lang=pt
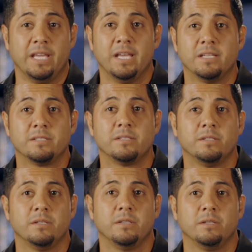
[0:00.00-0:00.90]
pra dar
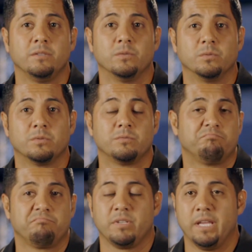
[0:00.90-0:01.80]
ideia. Pra
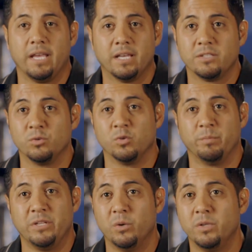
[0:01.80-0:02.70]

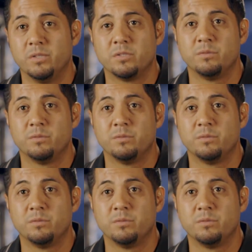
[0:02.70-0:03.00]
reclamar, emitir